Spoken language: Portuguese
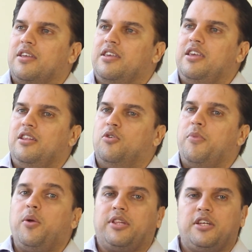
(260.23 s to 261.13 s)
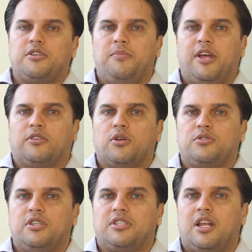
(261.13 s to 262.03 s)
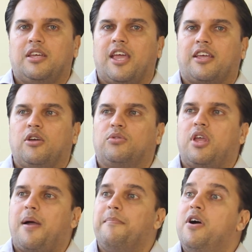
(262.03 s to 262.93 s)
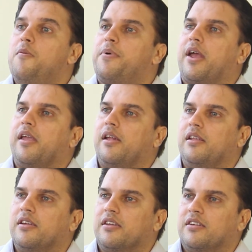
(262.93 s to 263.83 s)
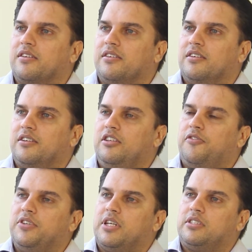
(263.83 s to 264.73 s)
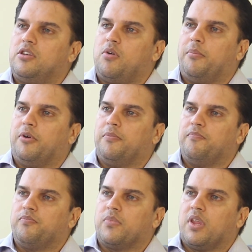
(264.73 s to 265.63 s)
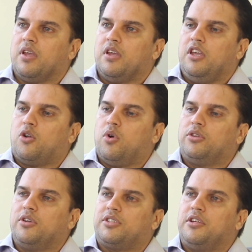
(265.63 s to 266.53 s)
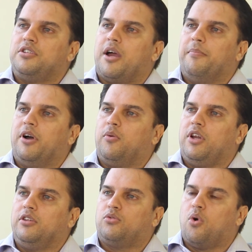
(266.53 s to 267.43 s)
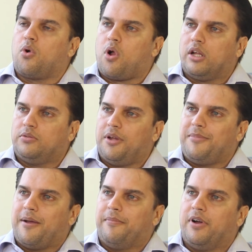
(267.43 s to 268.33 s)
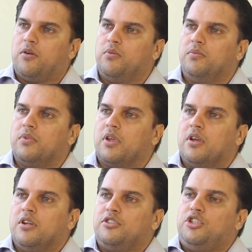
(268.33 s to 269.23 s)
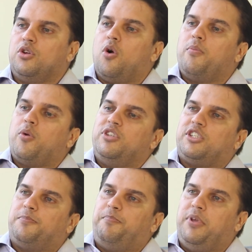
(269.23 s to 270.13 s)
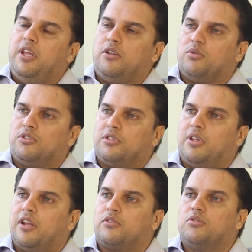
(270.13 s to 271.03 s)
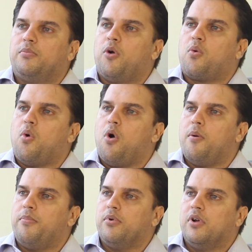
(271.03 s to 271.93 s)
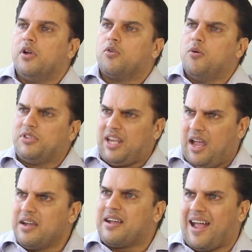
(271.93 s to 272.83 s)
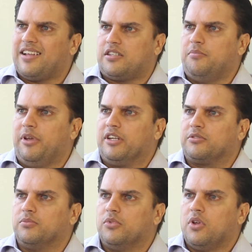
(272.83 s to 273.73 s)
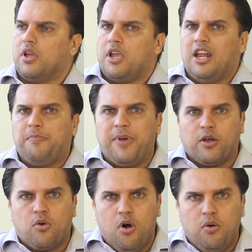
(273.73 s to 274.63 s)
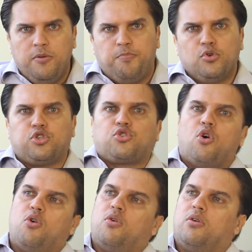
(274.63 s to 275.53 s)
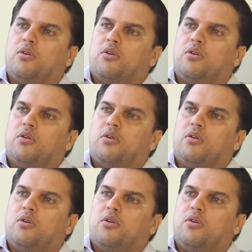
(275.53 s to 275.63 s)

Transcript: E no meu entendimento eu disse, ele quer que eu dê a mão para ele. E eu fiz assim com a mão. E quando eu estendi a mão, ele tocando na minha mão, tirou o meu espírito de dentro do meu corpo, como se arrancasse mesmo. Ele pegou e puxou.